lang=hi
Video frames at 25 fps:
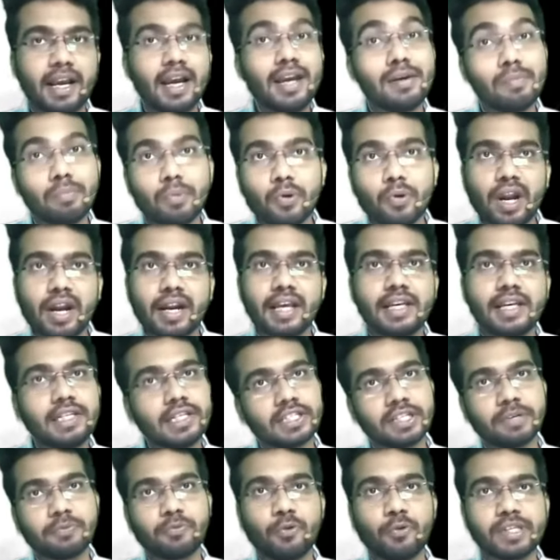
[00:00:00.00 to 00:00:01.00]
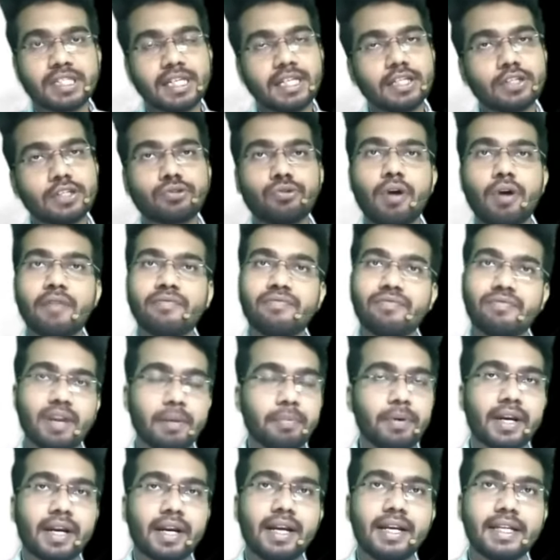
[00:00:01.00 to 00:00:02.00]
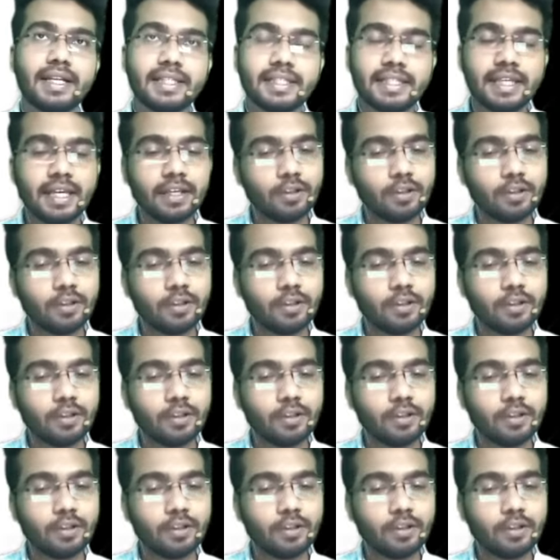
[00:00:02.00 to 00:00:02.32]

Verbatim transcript: इंपॉर्टेंट है ये सब क्वेश्चन इसको आप रेफर कर लीजिए